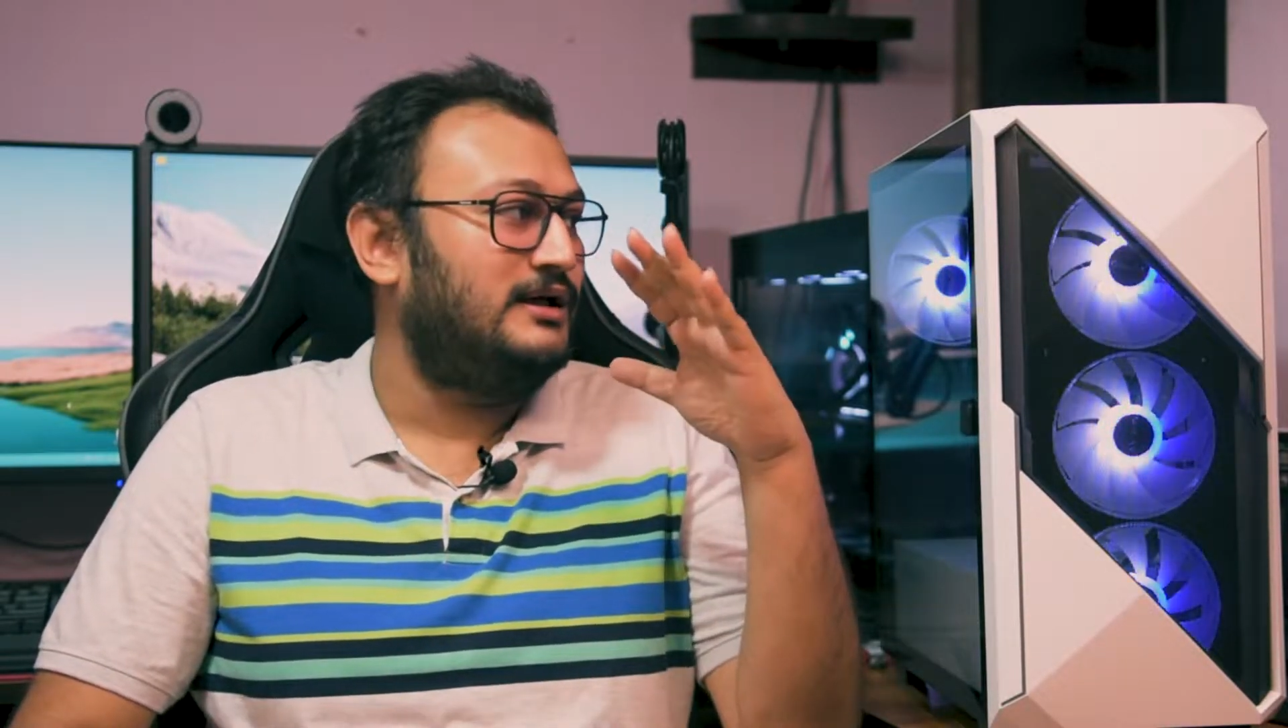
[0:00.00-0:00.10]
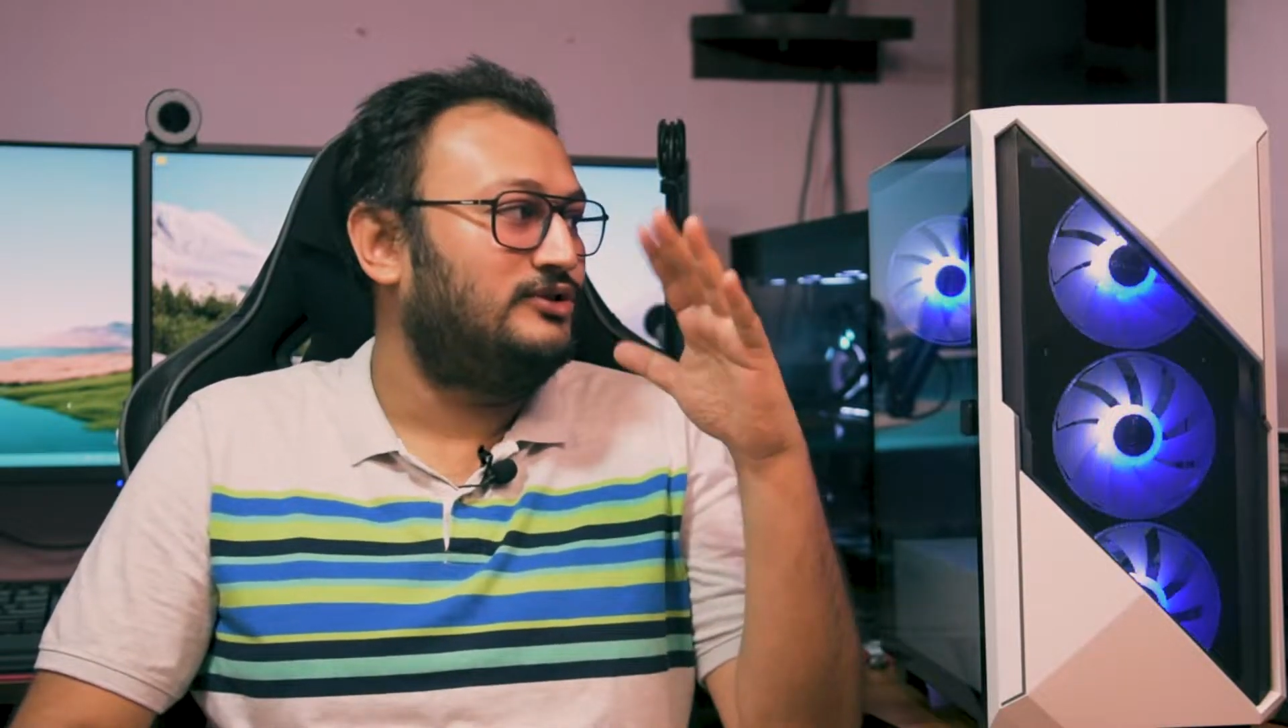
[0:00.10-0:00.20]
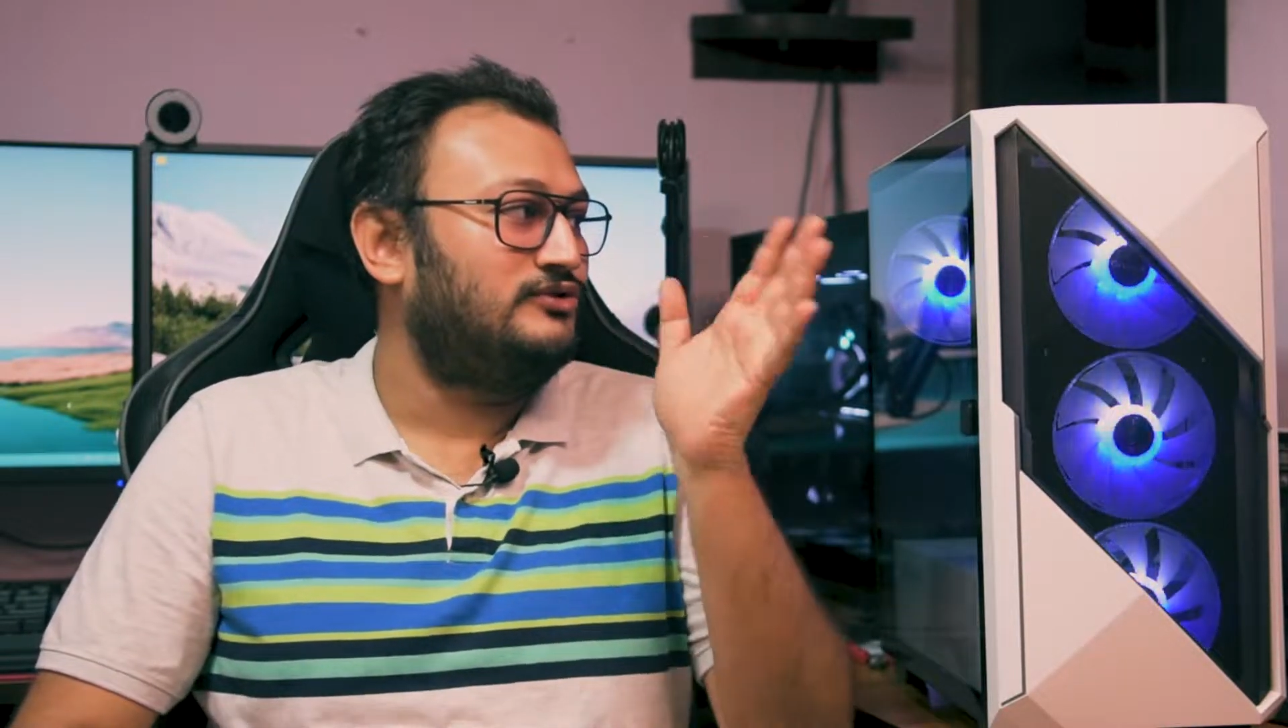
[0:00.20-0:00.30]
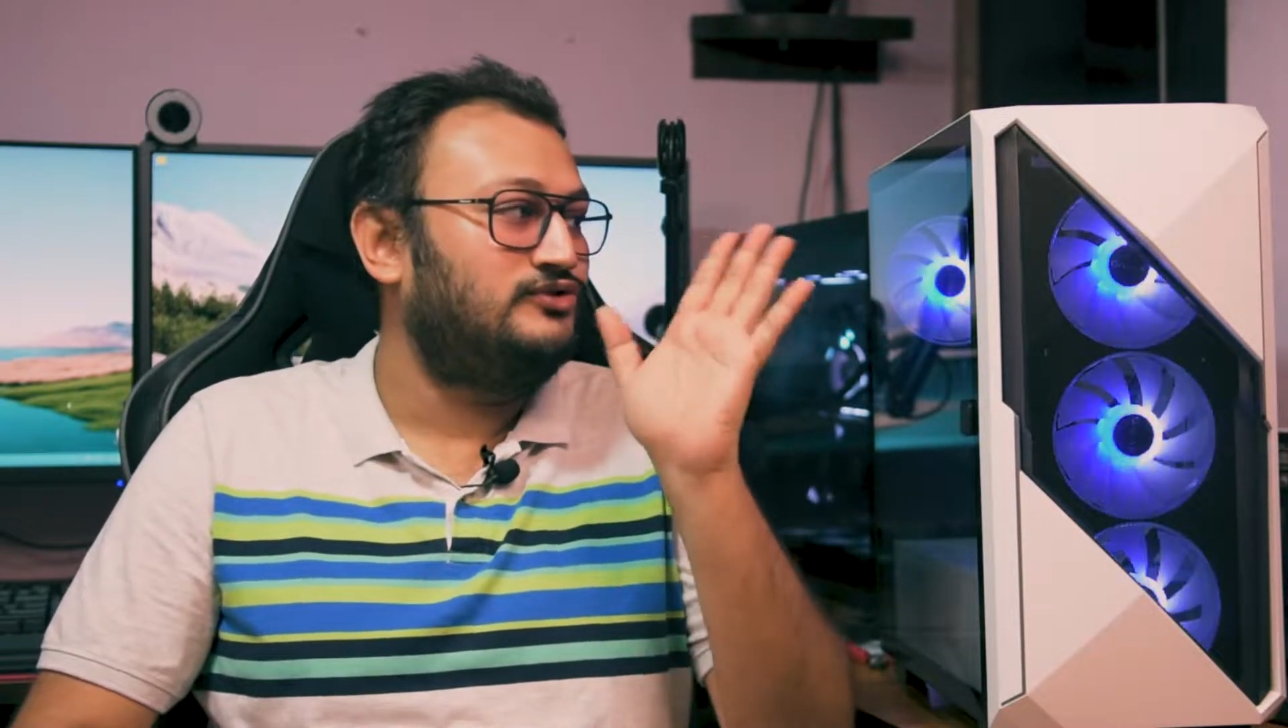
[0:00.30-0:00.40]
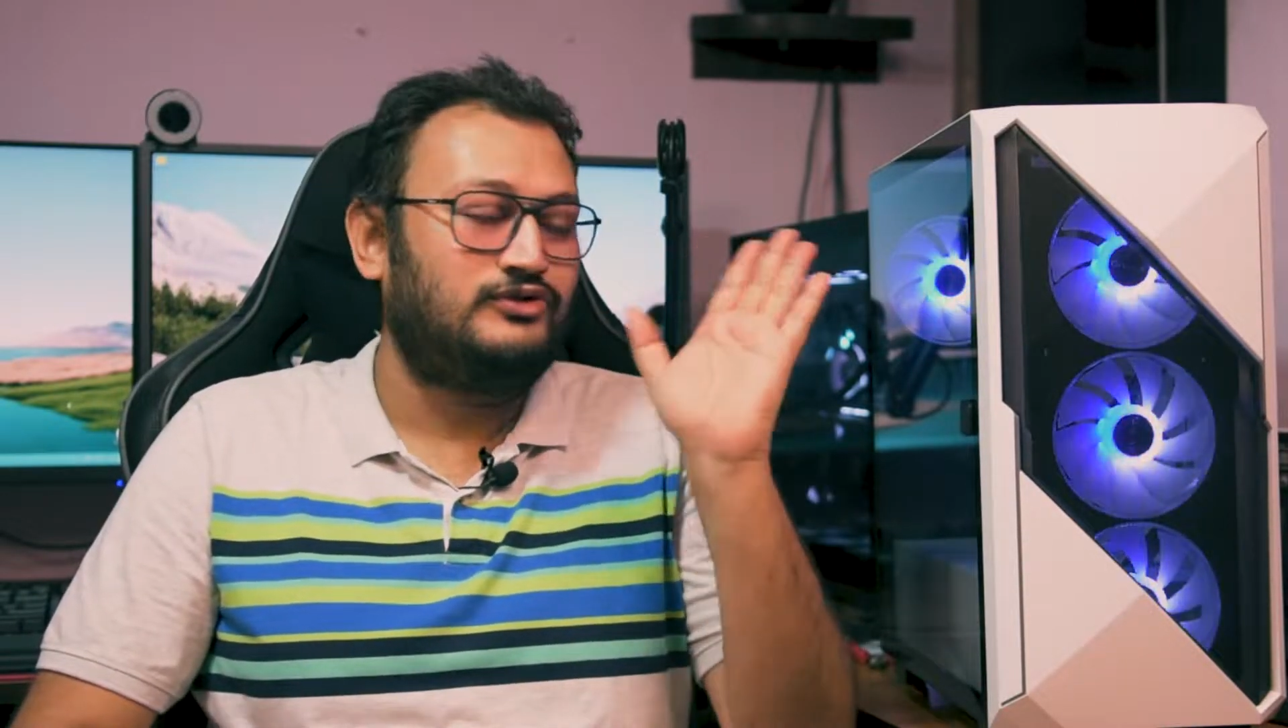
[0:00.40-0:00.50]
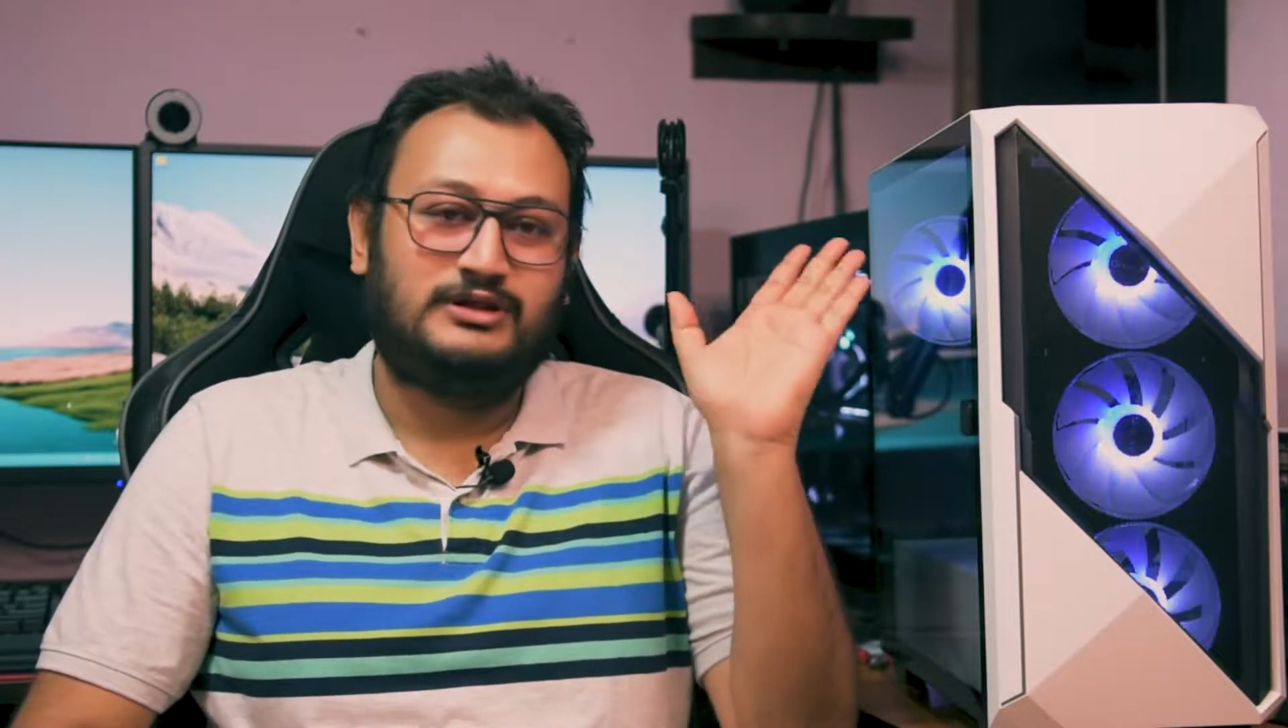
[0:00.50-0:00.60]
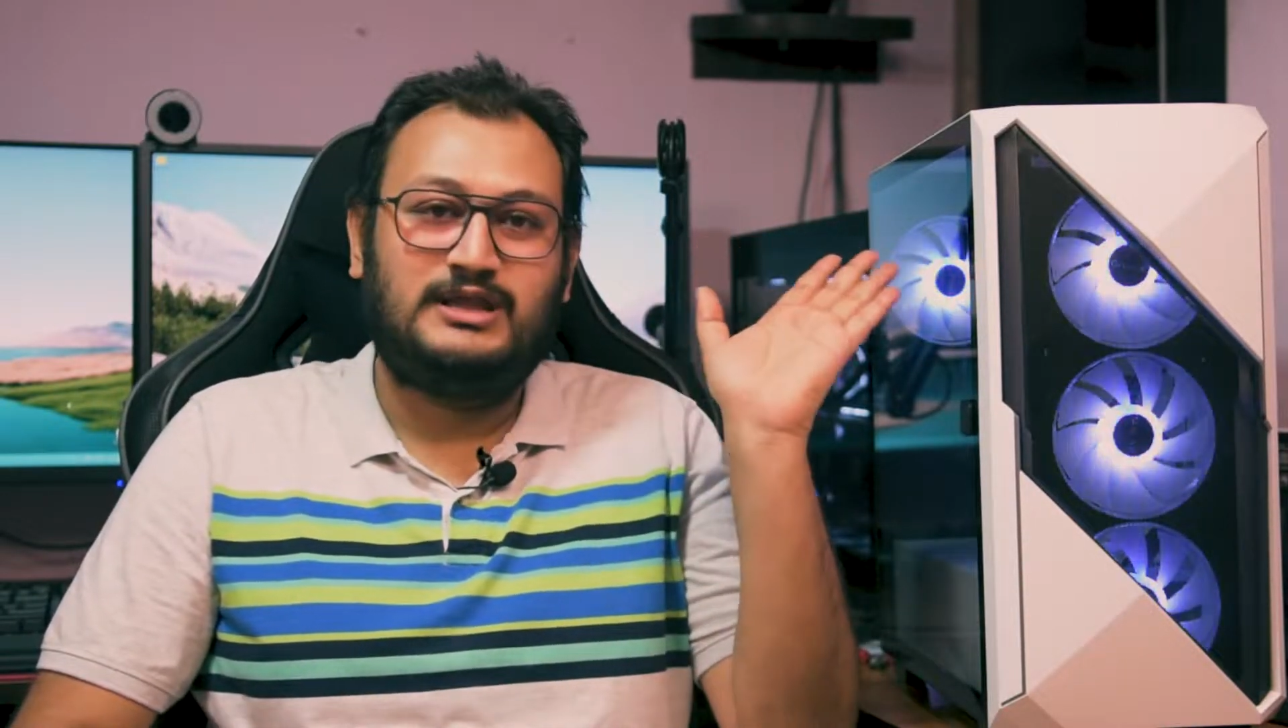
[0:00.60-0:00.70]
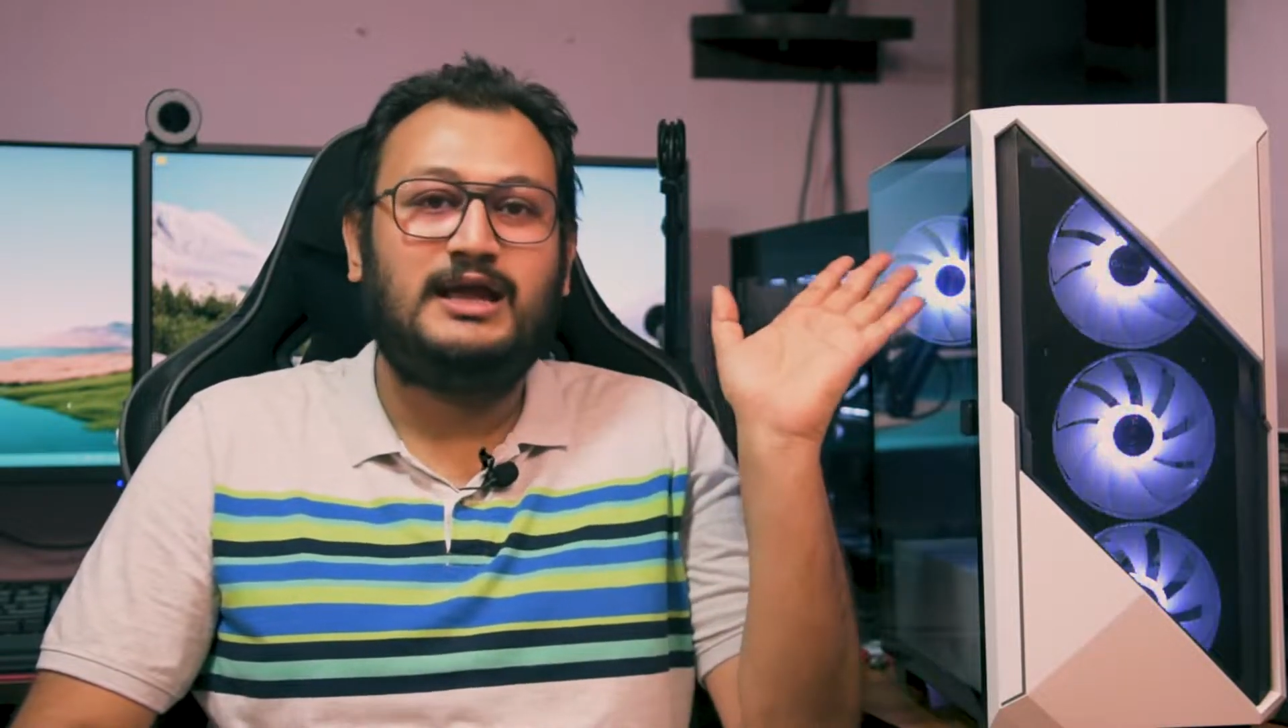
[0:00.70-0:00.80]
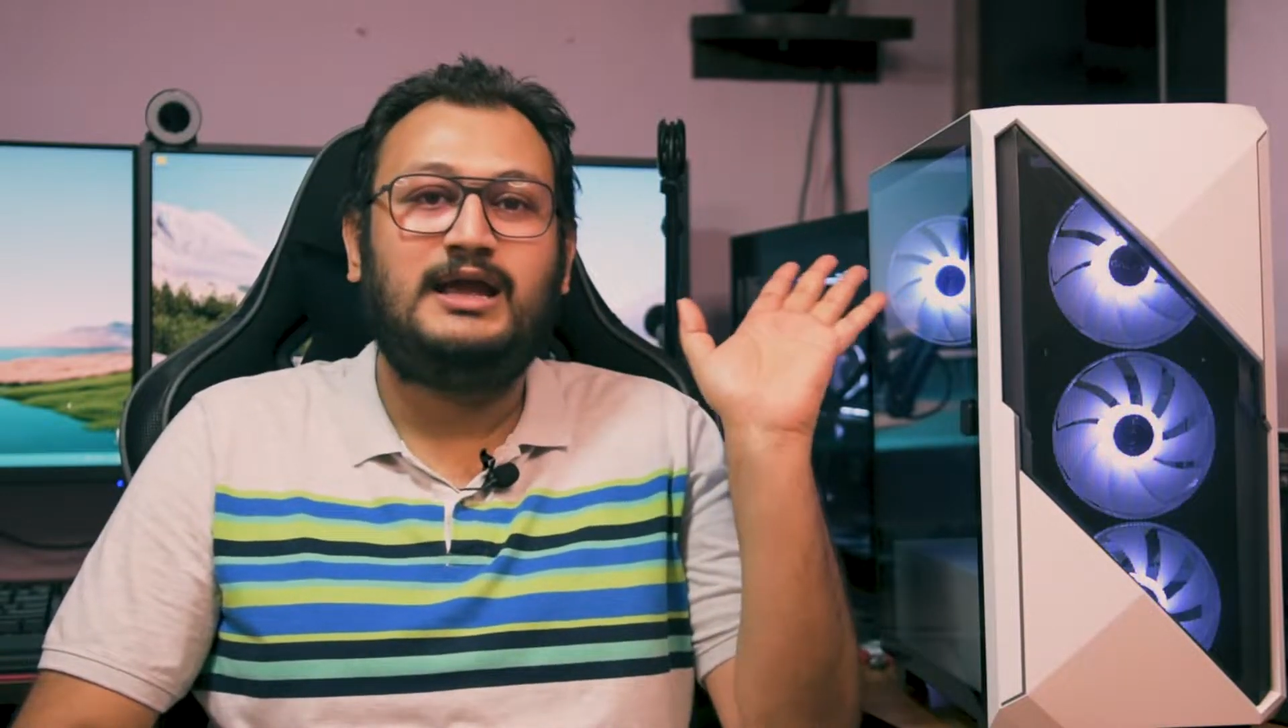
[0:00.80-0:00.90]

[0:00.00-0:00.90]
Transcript: তো সত্যি